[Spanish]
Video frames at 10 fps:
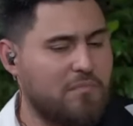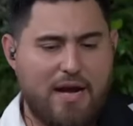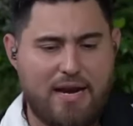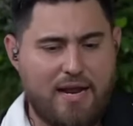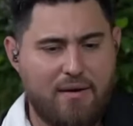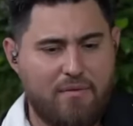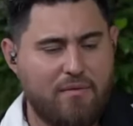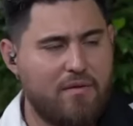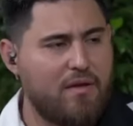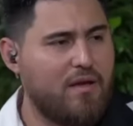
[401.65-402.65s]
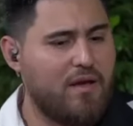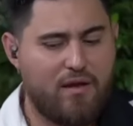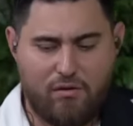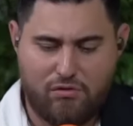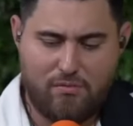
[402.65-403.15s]
Va a ganar, güey.
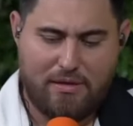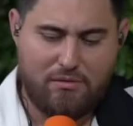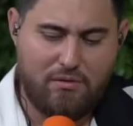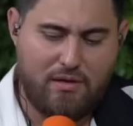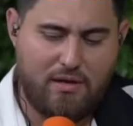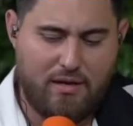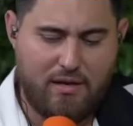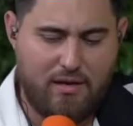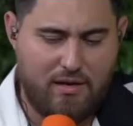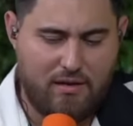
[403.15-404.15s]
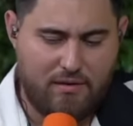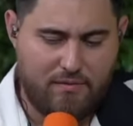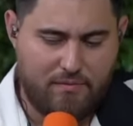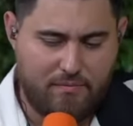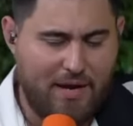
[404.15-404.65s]
El otro vato, el, el,
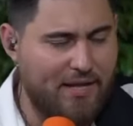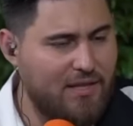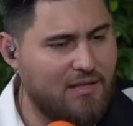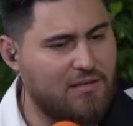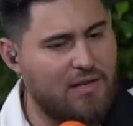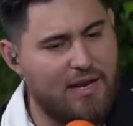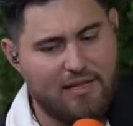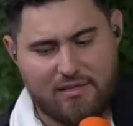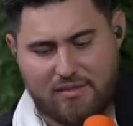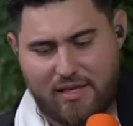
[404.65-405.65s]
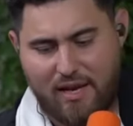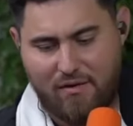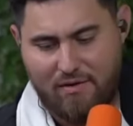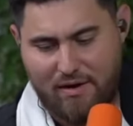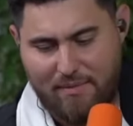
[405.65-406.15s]
el, Biden. la neta está en la
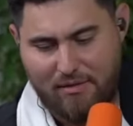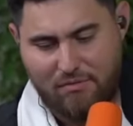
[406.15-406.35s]
lona, el vato.